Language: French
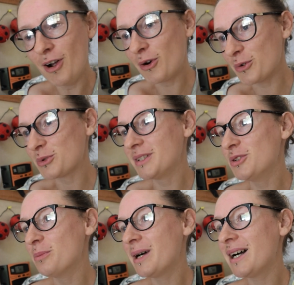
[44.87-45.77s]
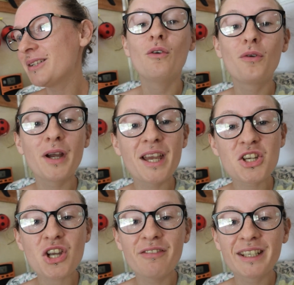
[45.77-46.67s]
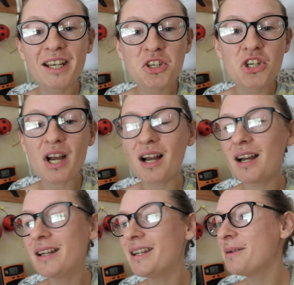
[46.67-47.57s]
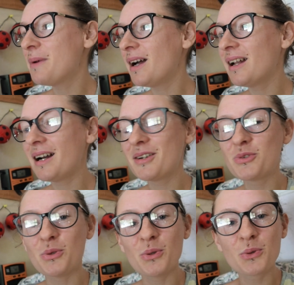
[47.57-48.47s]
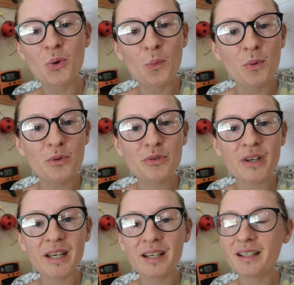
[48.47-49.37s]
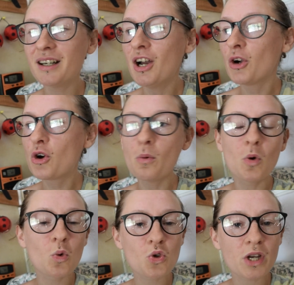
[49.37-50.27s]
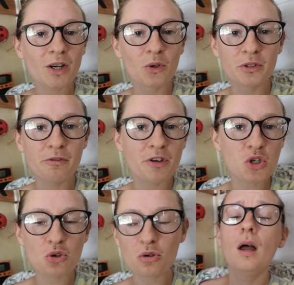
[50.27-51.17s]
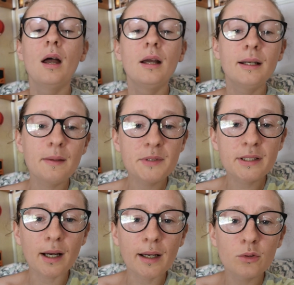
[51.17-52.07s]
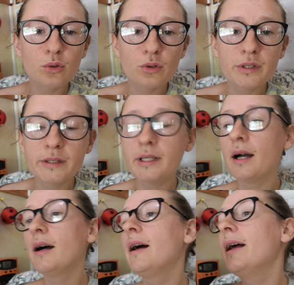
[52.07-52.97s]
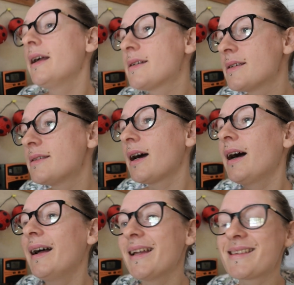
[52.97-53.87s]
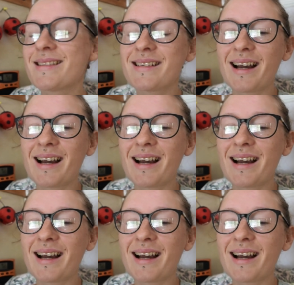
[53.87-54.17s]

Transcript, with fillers: Quand on est nomade, voyager avec un chat, les balades euh, qu'on peut faire, comment on gère quand il fait chaud, les petits tracas du quotidien, etc. etc.